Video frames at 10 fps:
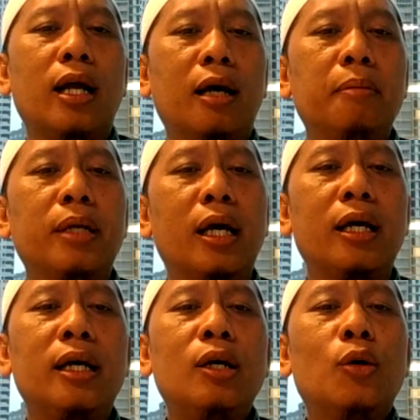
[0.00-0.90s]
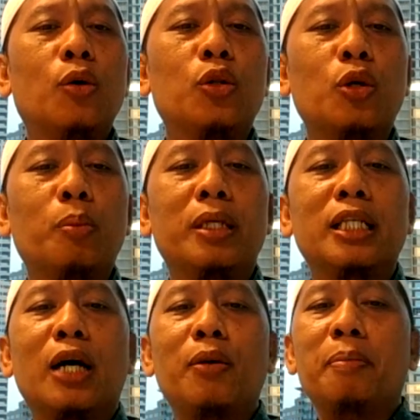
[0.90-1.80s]
alam ya untuk
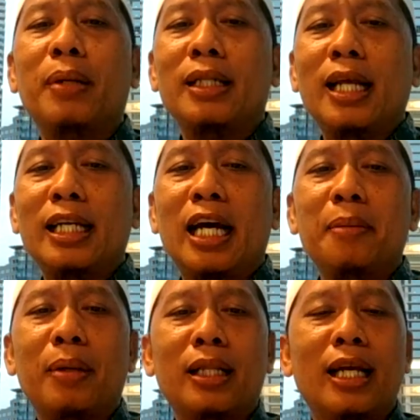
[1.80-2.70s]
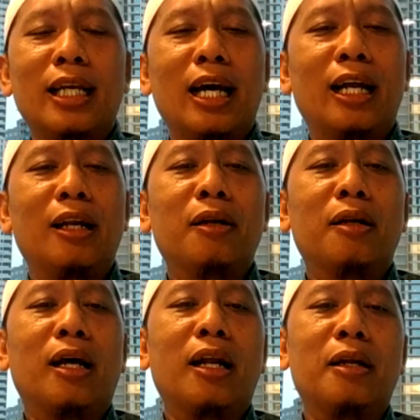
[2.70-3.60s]
menjawab pertanyaan-pertanyaan
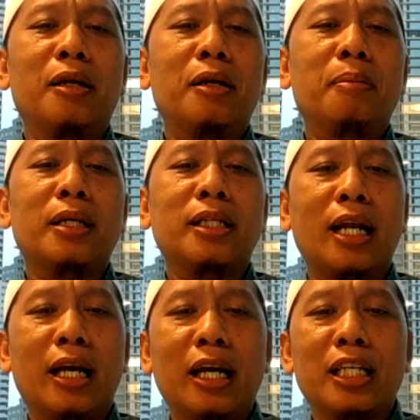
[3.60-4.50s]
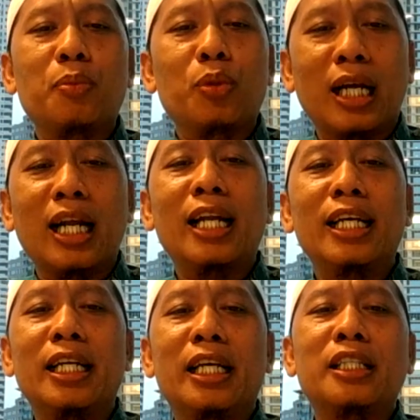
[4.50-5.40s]
dari masyarakat seputar hal
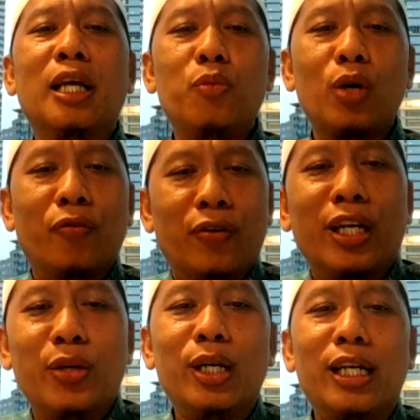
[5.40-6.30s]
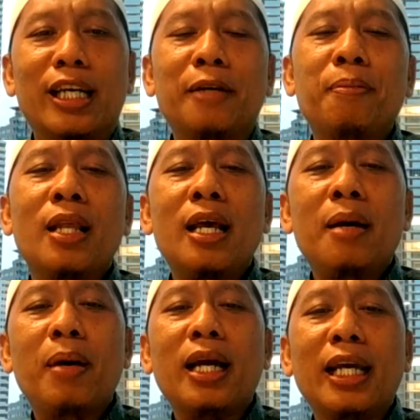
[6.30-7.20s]
ini. Saya buat video ini,
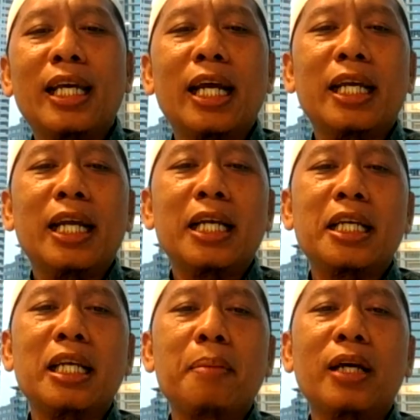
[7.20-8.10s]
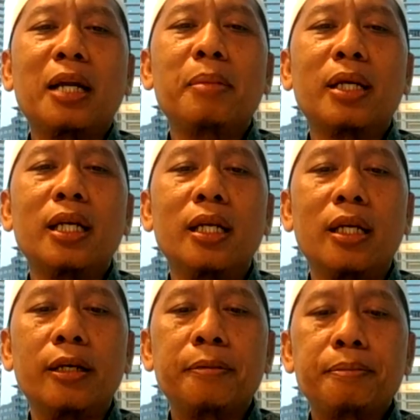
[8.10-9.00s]
maka kira-kira saya sampaikan
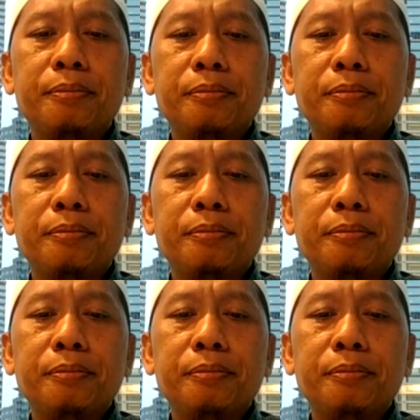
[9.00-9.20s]
begini.